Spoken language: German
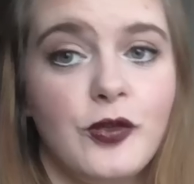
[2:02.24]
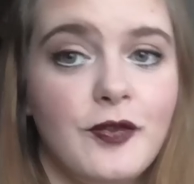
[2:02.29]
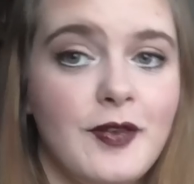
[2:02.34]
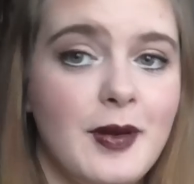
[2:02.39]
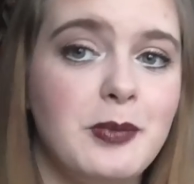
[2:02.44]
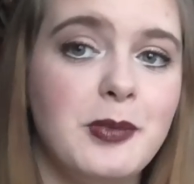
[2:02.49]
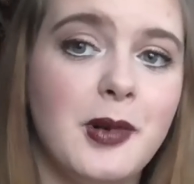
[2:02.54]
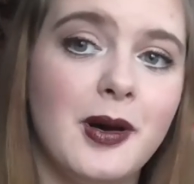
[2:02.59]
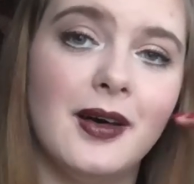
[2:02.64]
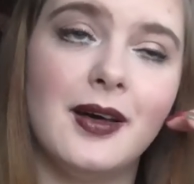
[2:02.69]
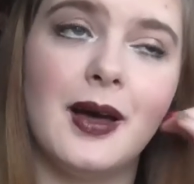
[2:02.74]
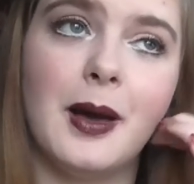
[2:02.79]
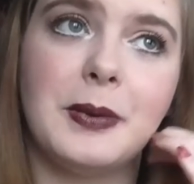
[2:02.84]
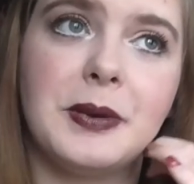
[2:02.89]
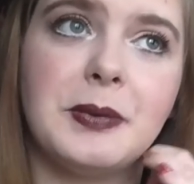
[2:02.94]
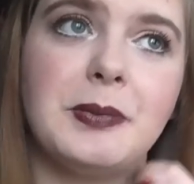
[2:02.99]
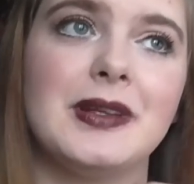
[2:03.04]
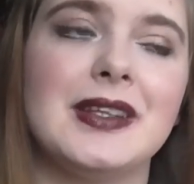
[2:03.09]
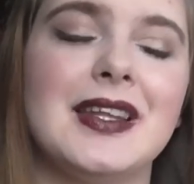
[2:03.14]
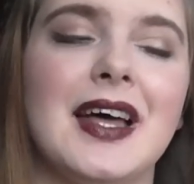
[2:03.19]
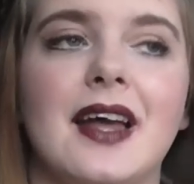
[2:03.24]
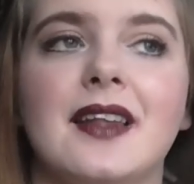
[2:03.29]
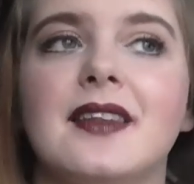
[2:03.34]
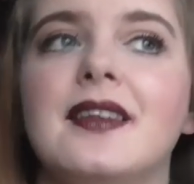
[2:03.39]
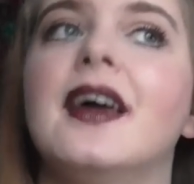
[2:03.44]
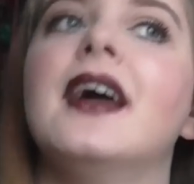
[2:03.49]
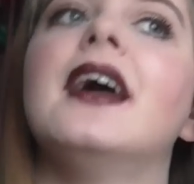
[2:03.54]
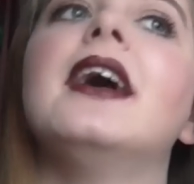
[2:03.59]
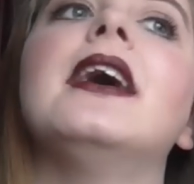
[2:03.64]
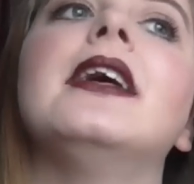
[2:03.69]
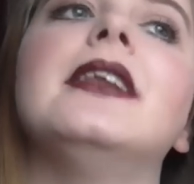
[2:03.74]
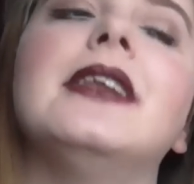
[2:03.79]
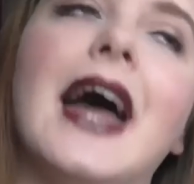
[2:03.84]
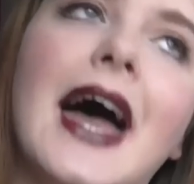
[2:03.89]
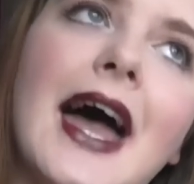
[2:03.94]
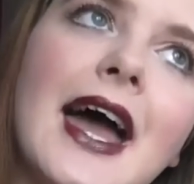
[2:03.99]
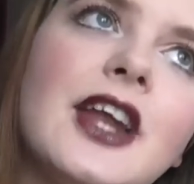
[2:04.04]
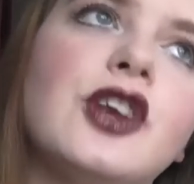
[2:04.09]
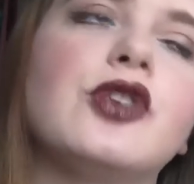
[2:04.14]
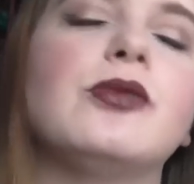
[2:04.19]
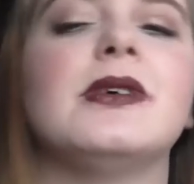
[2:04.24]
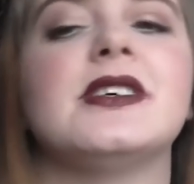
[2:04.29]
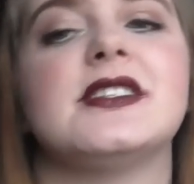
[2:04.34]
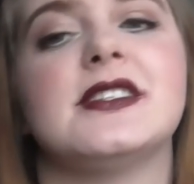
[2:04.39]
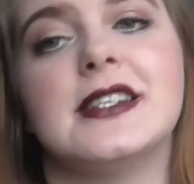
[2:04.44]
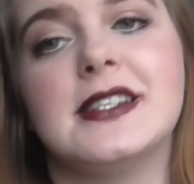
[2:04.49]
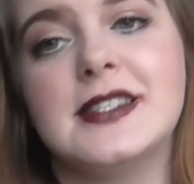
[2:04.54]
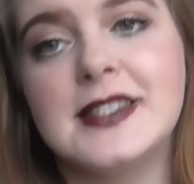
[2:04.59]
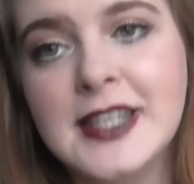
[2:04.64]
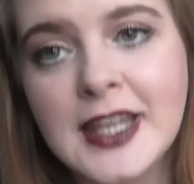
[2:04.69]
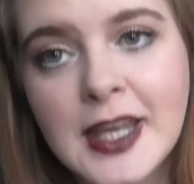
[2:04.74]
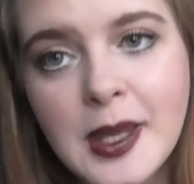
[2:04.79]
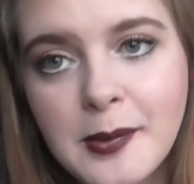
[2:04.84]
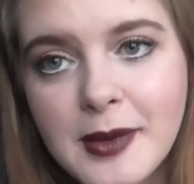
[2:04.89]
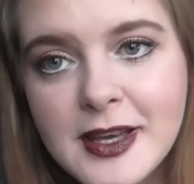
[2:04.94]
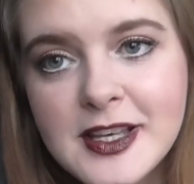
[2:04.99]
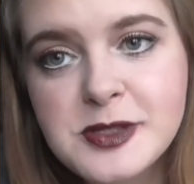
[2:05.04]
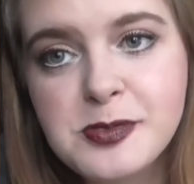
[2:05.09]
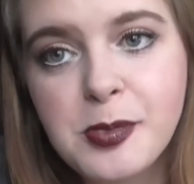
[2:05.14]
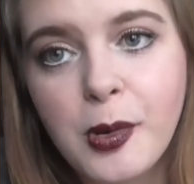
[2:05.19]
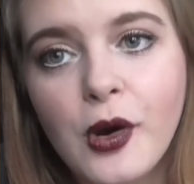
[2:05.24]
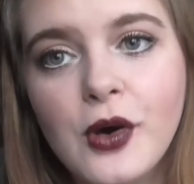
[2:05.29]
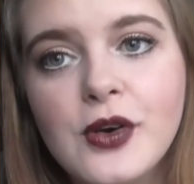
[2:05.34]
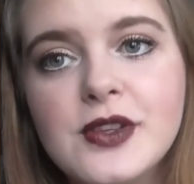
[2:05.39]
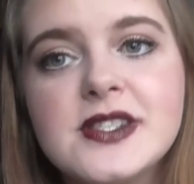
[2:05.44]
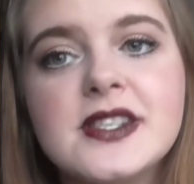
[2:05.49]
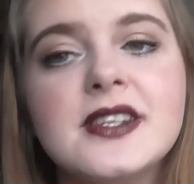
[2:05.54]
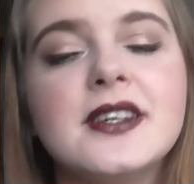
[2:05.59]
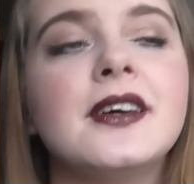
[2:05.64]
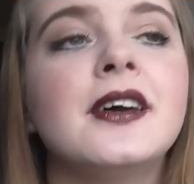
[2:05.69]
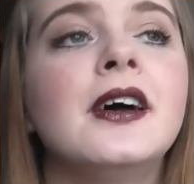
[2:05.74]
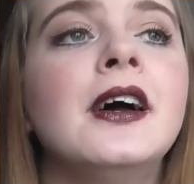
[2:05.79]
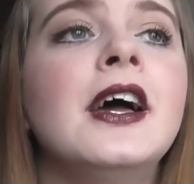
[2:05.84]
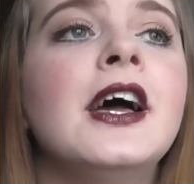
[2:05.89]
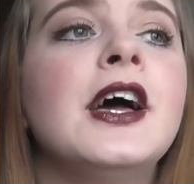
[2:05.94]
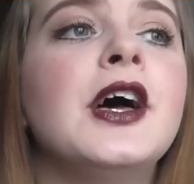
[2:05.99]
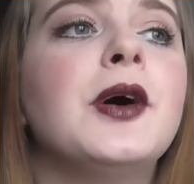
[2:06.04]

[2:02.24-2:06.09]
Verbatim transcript: November habe ich mir gedacht, nein, du machst eine Tiki Max Pause,